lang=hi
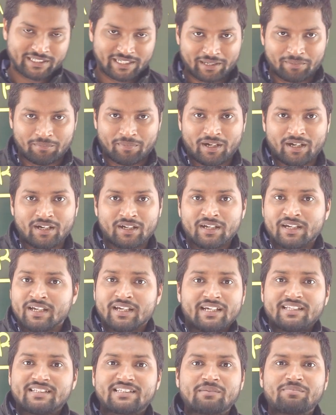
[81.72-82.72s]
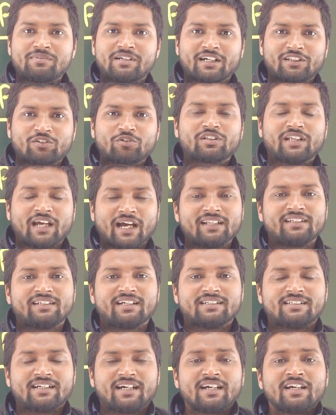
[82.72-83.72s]
सिनेमा इन सब जगत को ध्यान
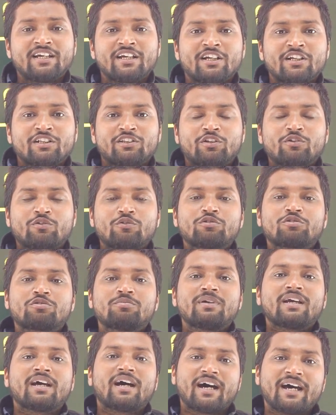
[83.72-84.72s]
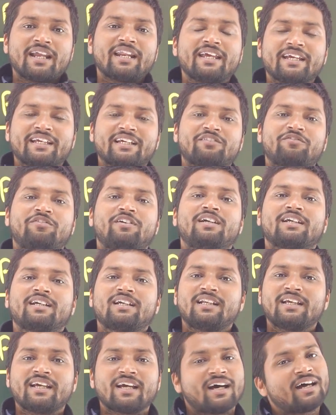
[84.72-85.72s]
दिया जाए तो उसमें हर एक एक फील्ड
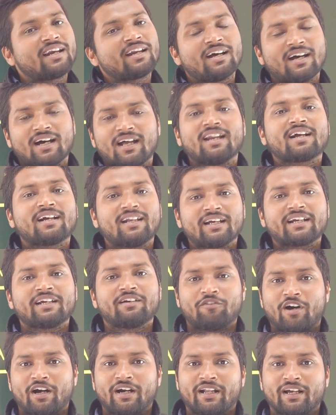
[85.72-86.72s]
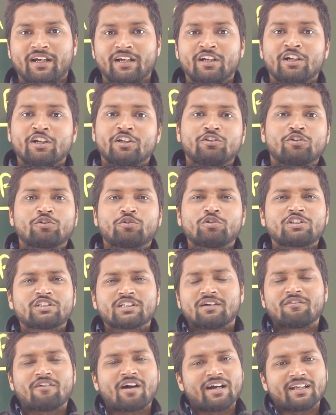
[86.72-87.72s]
के लिए हर अलग अलग अवार्ड है तो कुछ
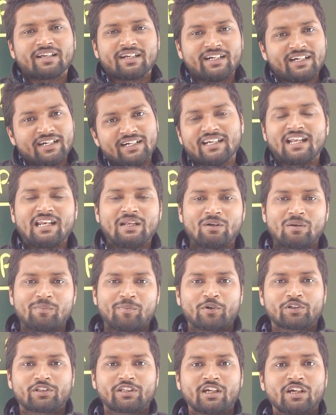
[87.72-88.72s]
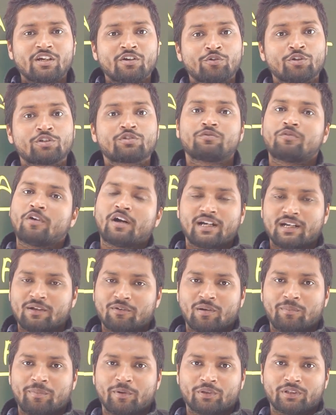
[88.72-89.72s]
अवार्ड इंडिया लेवल पे होते हैं कुछ वर्ल्ड
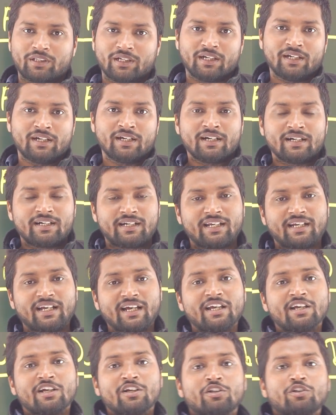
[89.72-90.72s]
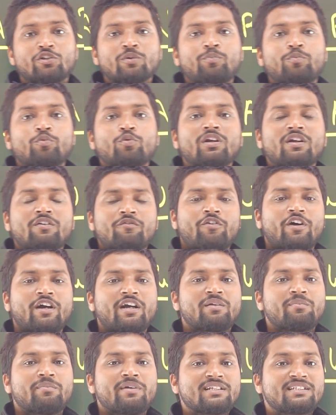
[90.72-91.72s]
लेवल पे होते हैं ठीक है तो पूरे
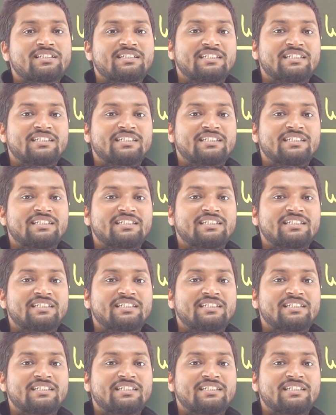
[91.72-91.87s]
वर्ल्ड में